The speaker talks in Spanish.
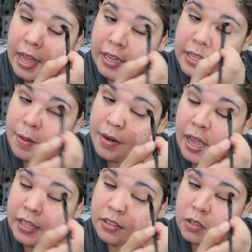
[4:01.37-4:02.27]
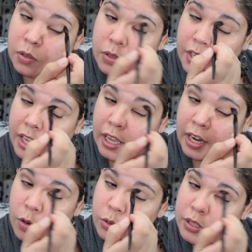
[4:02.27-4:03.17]
aquí hablando y
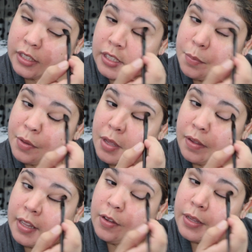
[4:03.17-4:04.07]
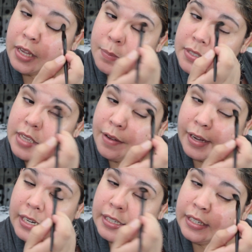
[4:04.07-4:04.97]
les gusta este tipo de video, déjenme
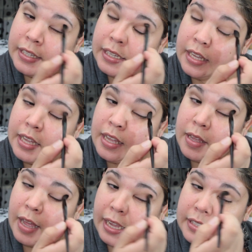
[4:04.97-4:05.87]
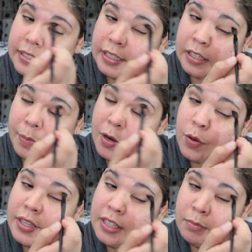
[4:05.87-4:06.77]
saber. Este, pero
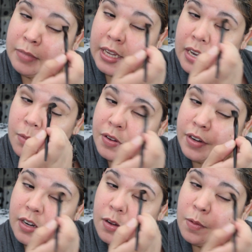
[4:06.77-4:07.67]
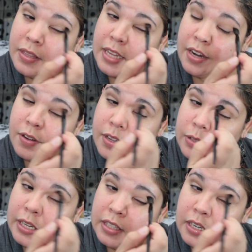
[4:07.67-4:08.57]
cuéntenme a lo mejor en los comentarios qué
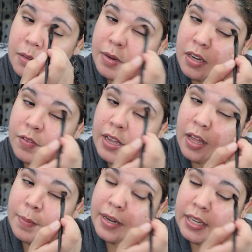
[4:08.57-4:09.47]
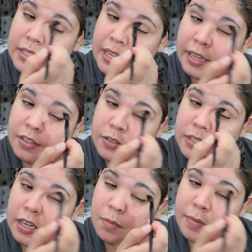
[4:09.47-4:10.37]
ustedes tienen planificado para este año,
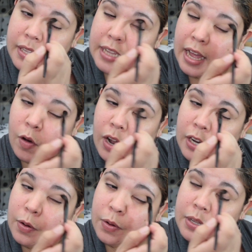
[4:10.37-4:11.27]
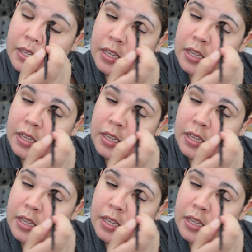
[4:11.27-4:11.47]
tienen metas o algo